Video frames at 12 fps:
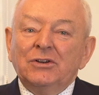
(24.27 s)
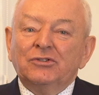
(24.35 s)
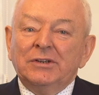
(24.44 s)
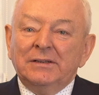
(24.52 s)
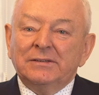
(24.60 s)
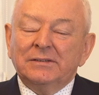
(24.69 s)

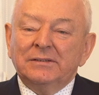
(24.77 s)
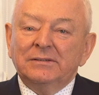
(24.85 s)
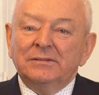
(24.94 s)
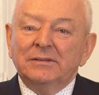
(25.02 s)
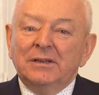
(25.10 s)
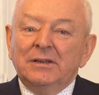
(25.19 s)
Czas,
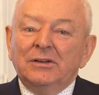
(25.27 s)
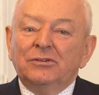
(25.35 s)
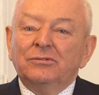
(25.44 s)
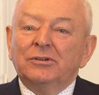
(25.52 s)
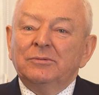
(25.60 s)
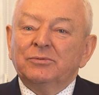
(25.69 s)

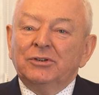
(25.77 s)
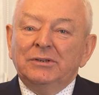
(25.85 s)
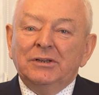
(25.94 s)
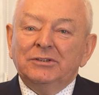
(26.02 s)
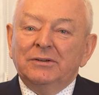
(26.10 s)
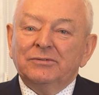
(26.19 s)
który
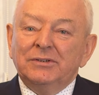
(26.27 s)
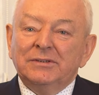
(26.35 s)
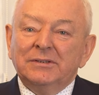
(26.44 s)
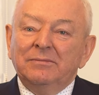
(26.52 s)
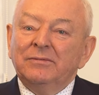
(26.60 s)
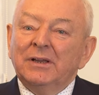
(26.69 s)
przyniesie wszystkim